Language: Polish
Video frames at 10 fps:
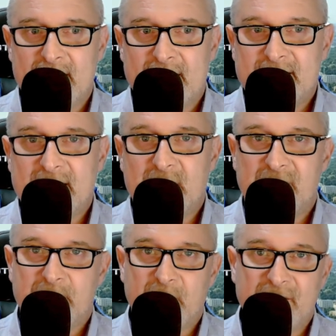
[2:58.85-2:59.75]
Jego
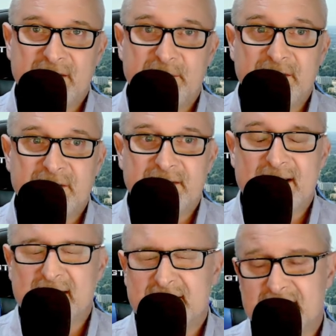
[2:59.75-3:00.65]
wypowiedź będzie
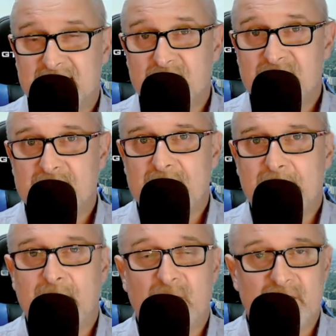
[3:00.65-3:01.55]
teraz służyła
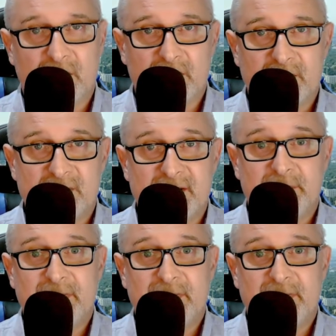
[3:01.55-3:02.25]
po to, żeby